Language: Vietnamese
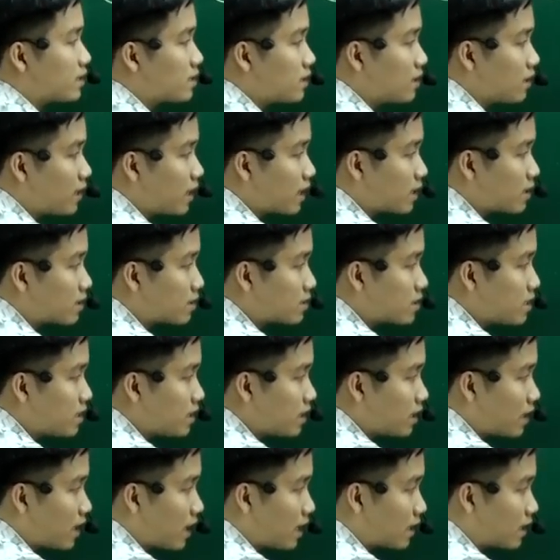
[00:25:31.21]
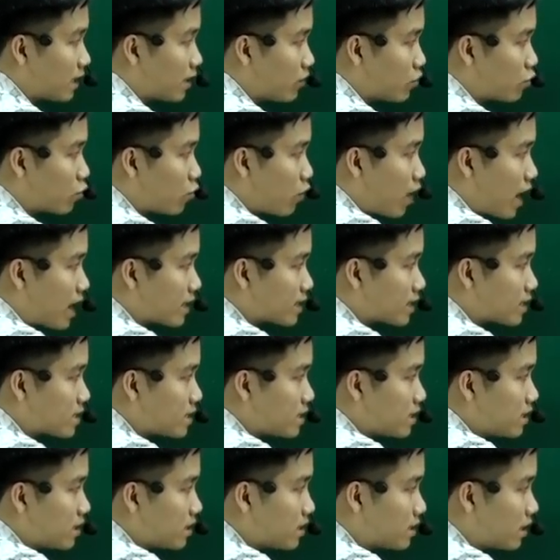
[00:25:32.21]
nhớ lại cực trị là nếu qua giá
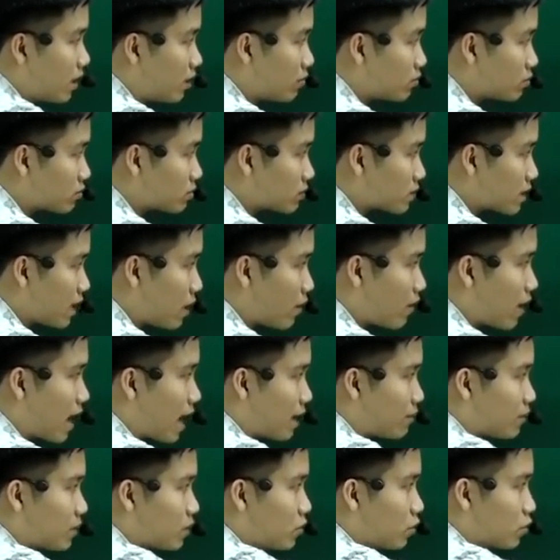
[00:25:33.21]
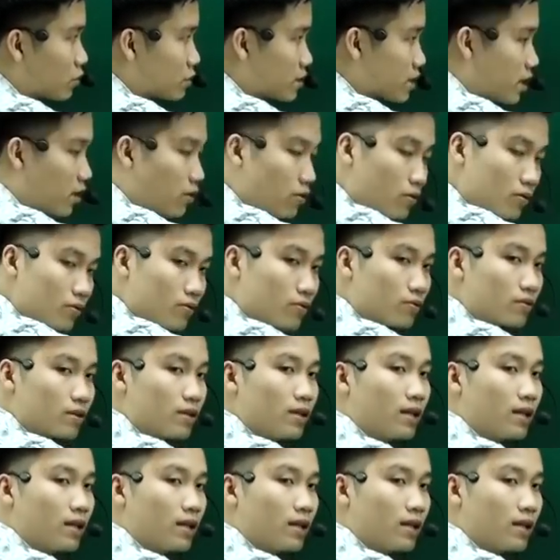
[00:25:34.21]
trị x0 đạo hàm bị đổi dấu